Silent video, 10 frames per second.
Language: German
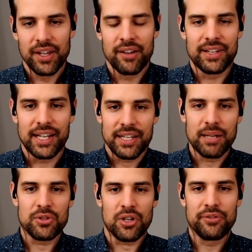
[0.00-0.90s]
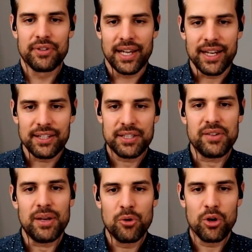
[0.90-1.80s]
Weil da gibt es auch wieder eigentlich
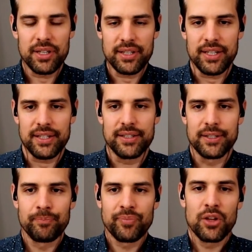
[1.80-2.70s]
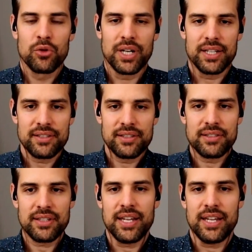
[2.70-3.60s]
zwei Möglichkeiten. Ne? Du kannst
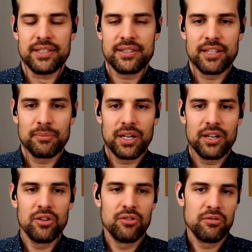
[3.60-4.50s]
das erstens einmal